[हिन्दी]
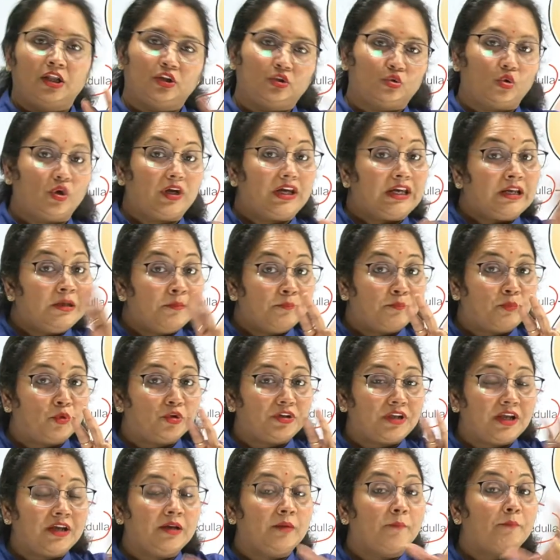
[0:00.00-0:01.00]
तो
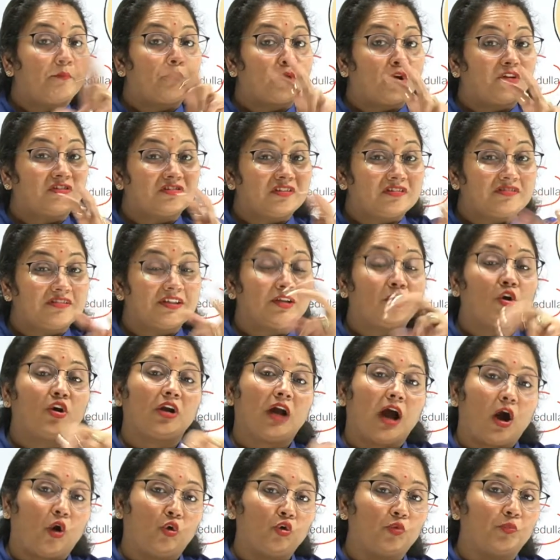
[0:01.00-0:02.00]
इनपुटिंग प्रोसेसिंग और
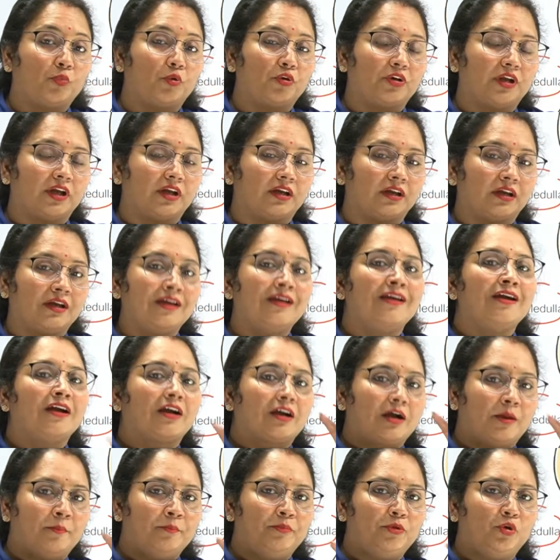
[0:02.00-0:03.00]
आउटपुटिंग
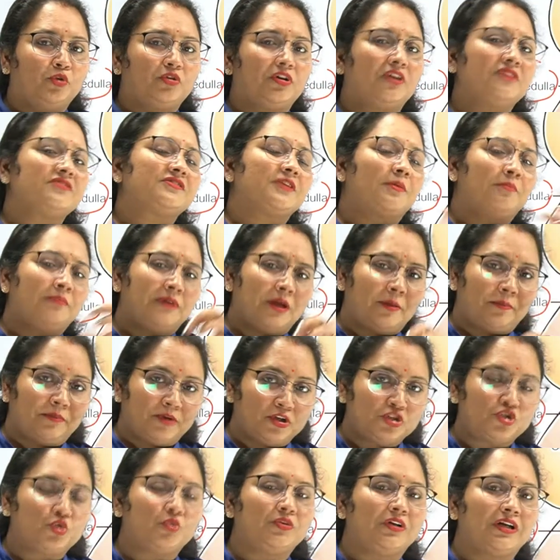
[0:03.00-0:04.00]
कंप्यूटर सबने
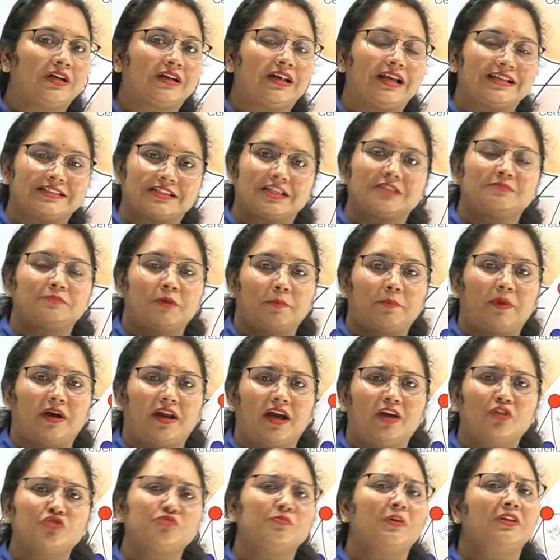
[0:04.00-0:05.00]
अपनी जूनियर क्लासेस में
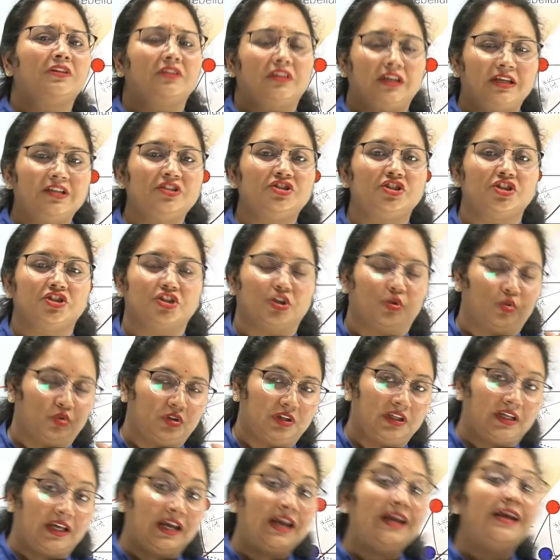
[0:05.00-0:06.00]
पढ़ा है उसमें तीन चीज़ें
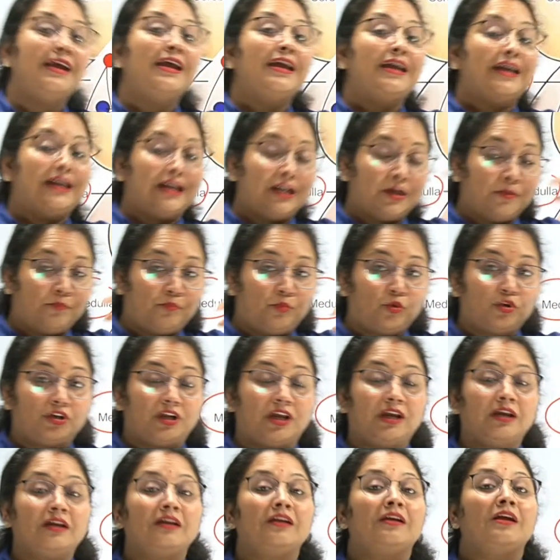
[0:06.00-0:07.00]
होती हैं
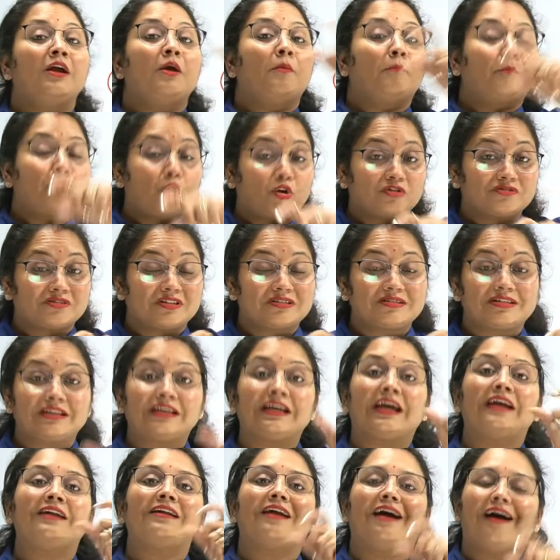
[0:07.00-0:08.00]
इनपुटिंग
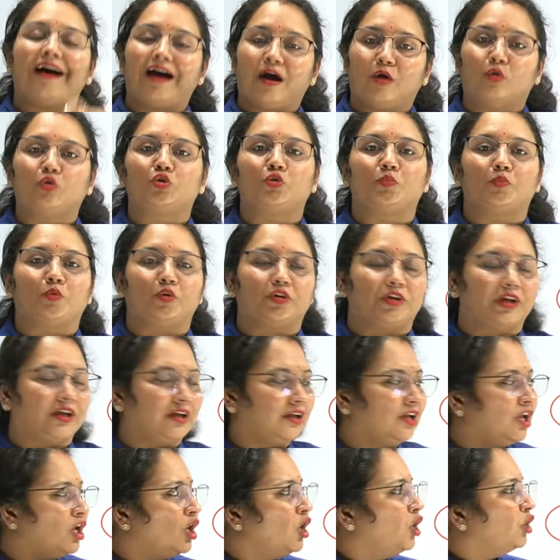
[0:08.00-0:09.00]
प्रोसेसिंग एंड आउटपुटिंग
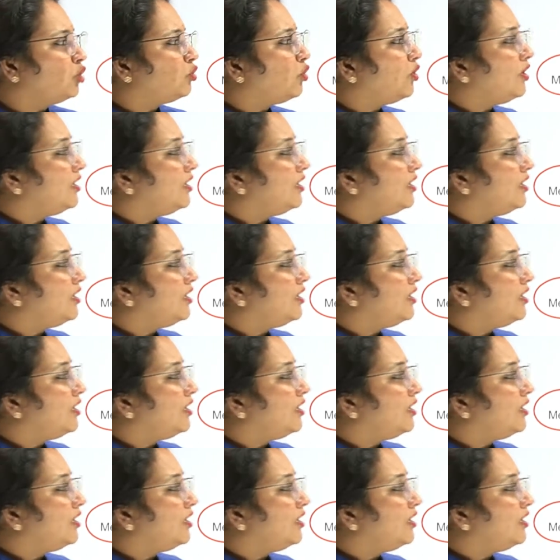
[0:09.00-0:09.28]
तो